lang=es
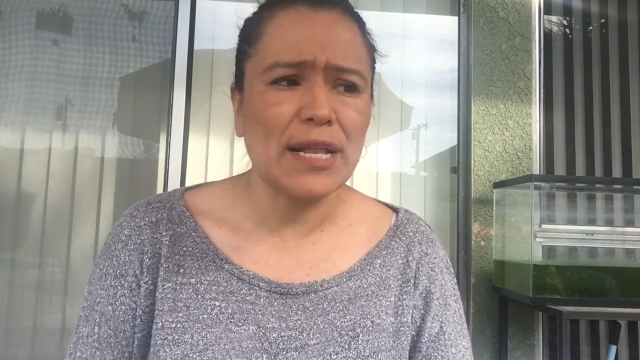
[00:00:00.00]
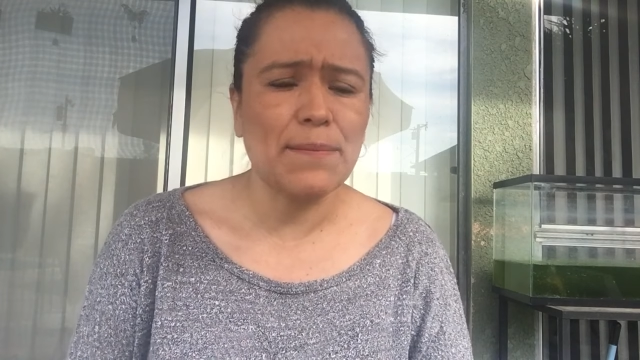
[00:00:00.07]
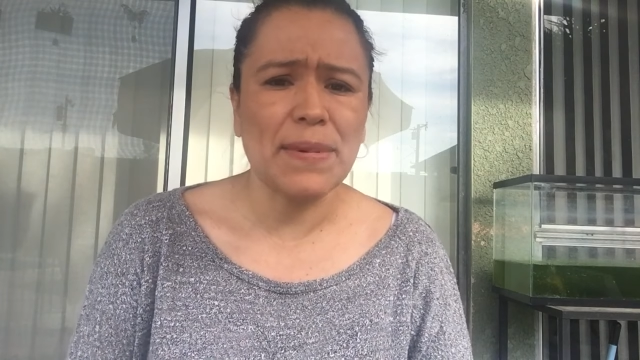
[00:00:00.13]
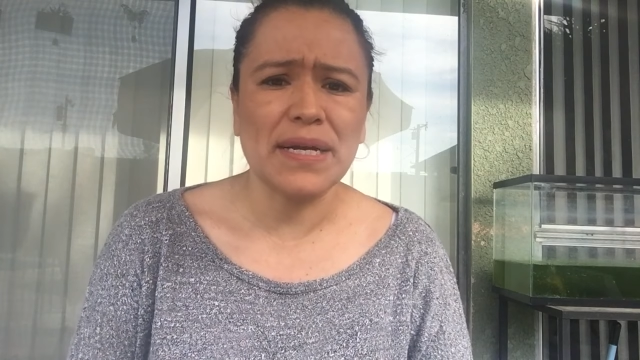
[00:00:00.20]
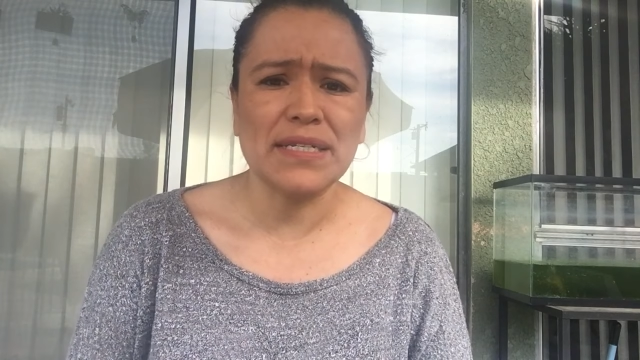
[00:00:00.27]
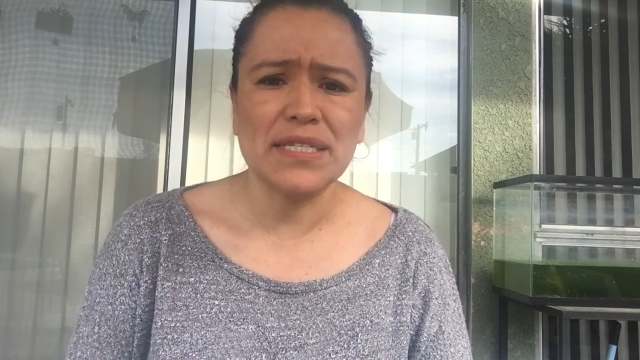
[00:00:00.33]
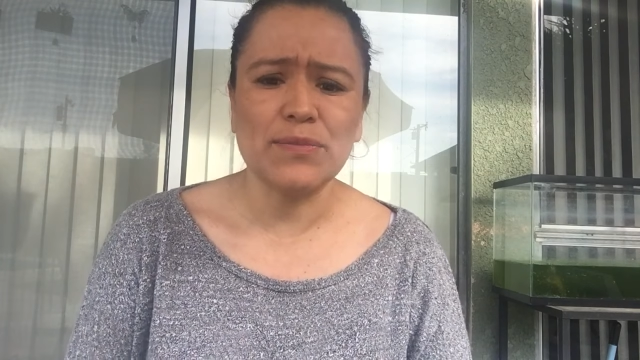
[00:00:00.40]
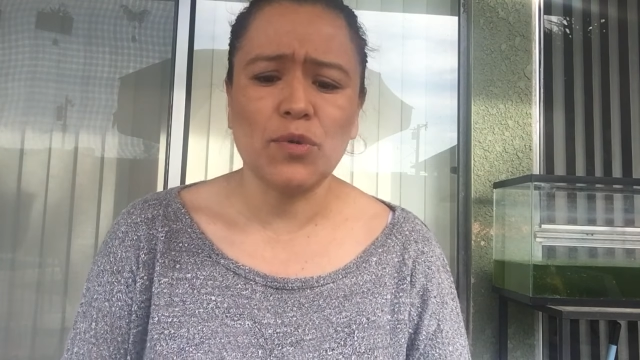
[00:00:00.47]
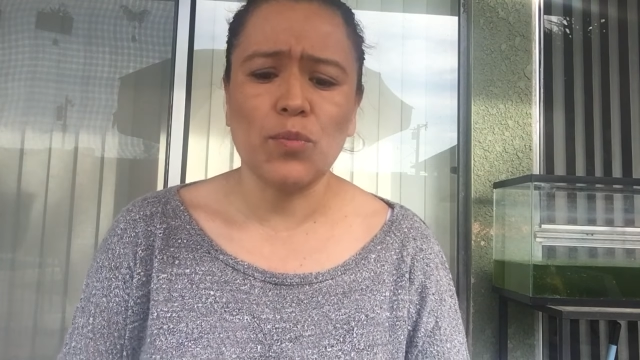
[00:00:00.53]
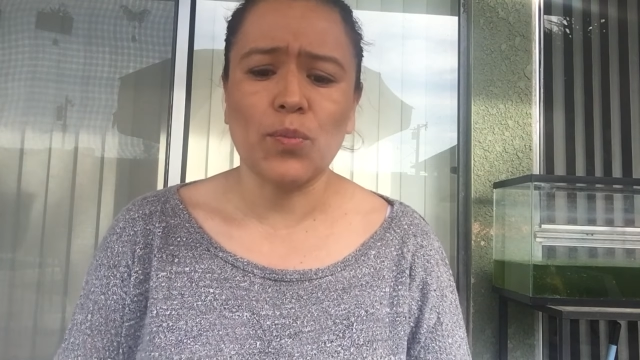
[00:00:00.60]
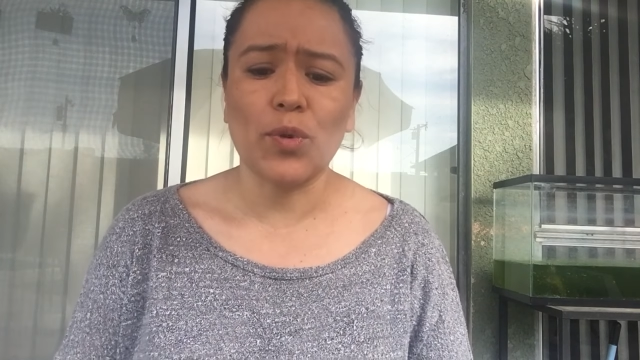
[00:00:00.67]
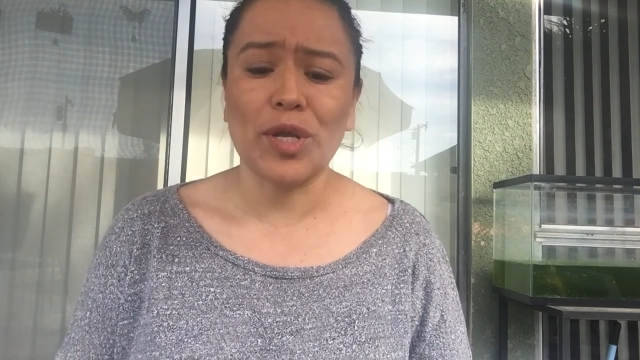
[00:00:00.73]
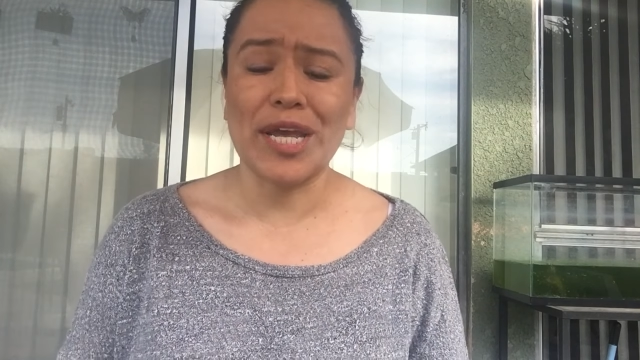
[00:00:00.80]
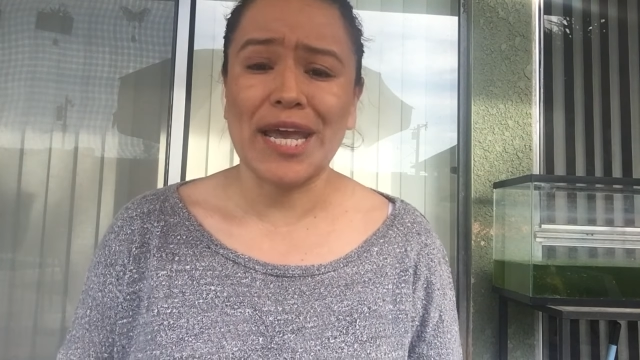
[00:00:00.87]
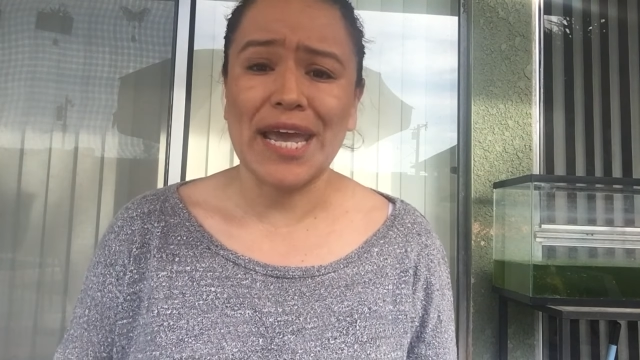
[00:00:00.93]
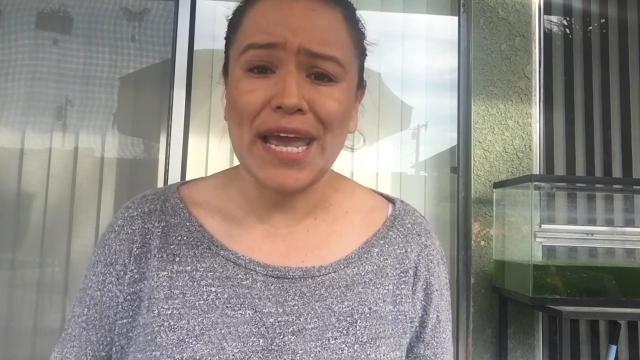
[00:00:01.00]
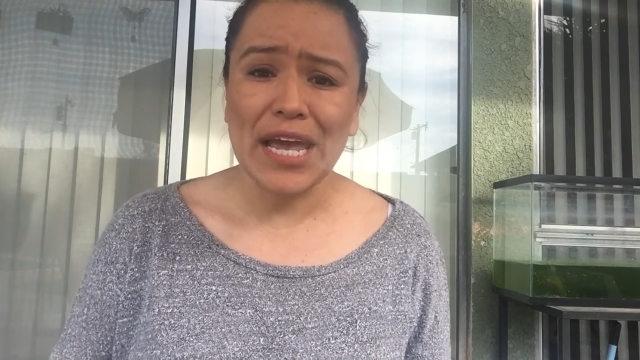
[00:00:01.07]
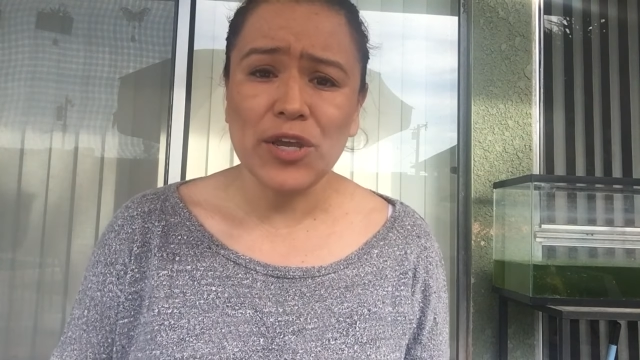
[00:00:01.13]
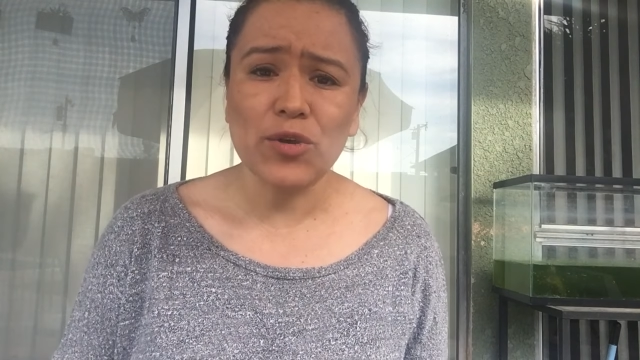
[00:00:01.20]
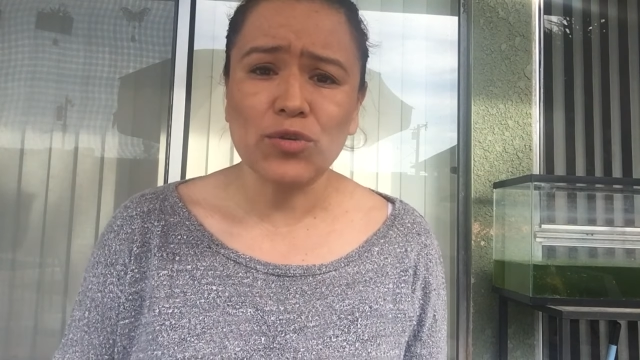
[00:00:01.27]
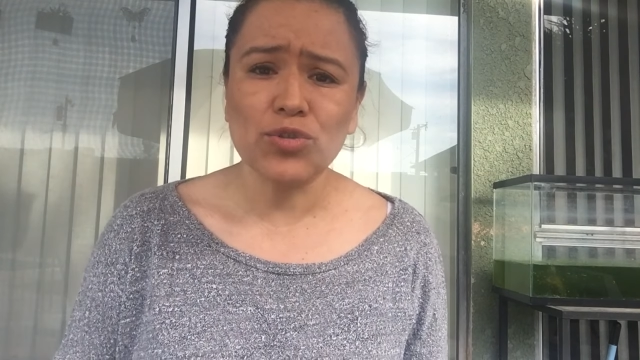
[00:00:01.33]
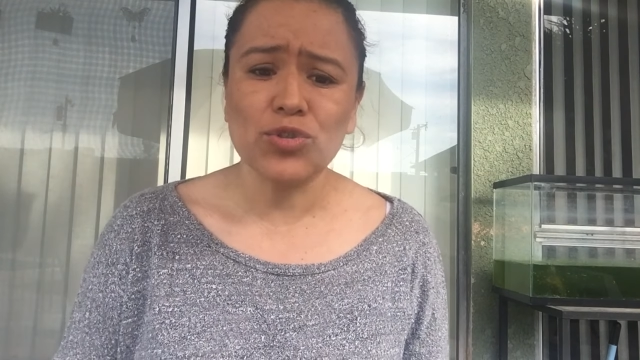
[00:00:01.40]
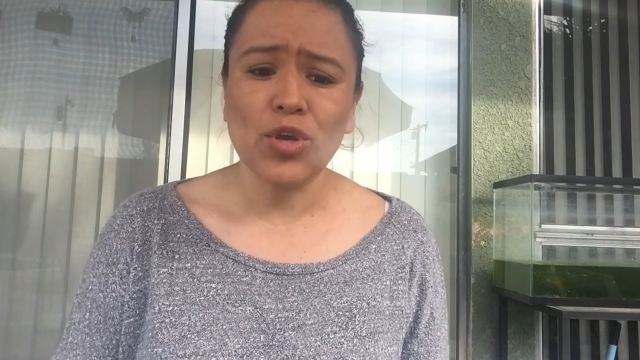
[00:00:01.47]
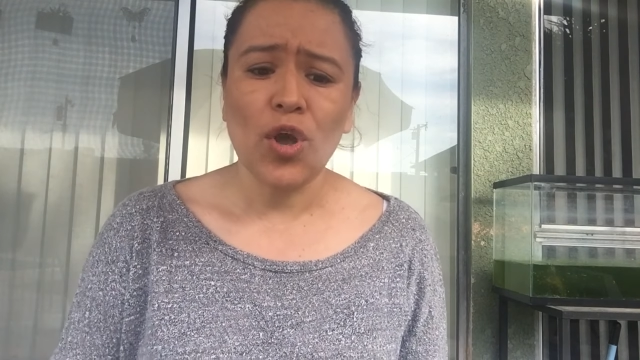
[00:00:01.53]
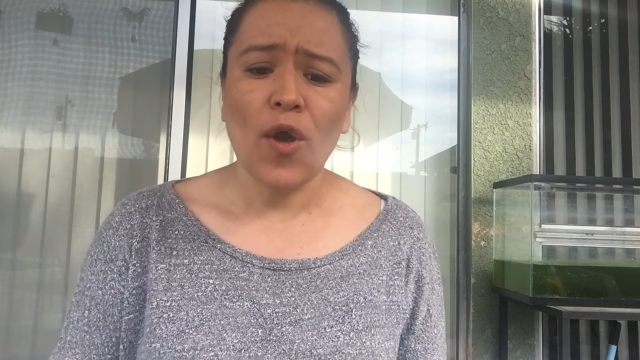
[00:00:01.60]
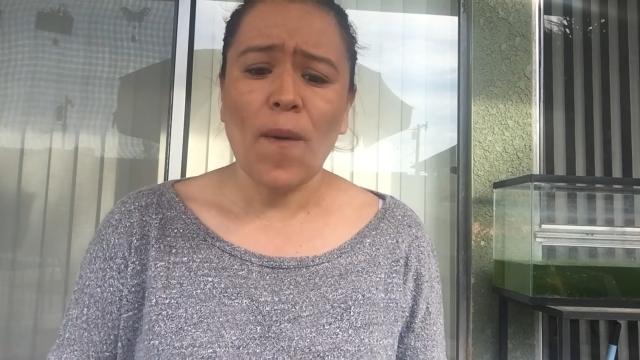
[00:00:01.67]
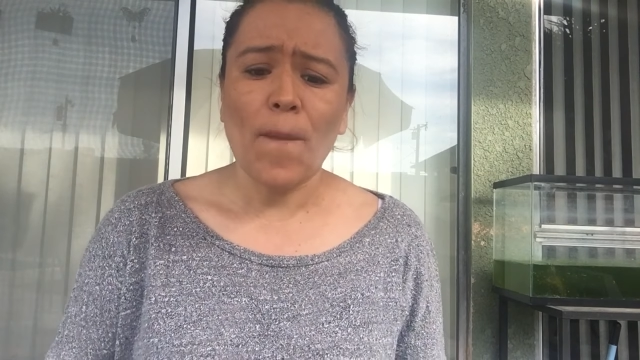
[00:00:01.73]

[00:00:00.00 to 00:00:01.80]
al máximo porque ellos